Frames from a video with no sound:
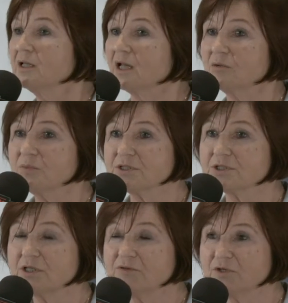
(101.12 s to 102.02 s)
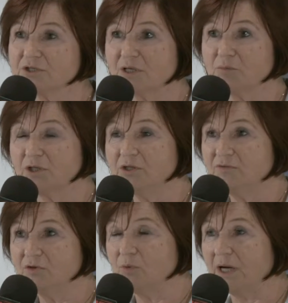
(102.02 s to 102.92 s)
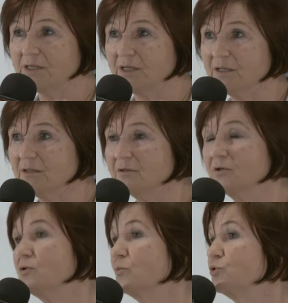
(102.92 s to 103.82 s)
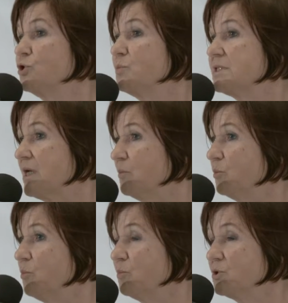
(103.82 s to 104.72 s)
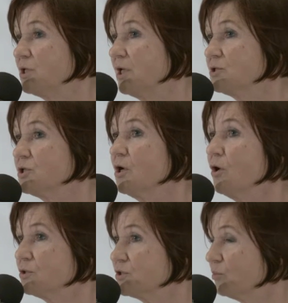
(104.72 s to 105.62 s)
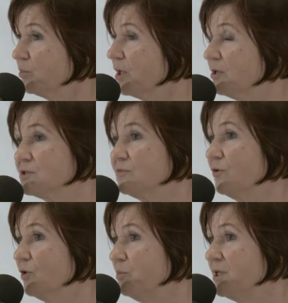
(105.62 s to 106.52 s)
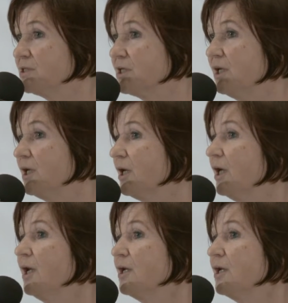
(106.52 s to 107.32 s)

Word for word: Natomiast jeżeli wyjeżdżamy indywidualnie, no to musimy sami pomyśleć o sobie, o swoich bliskich,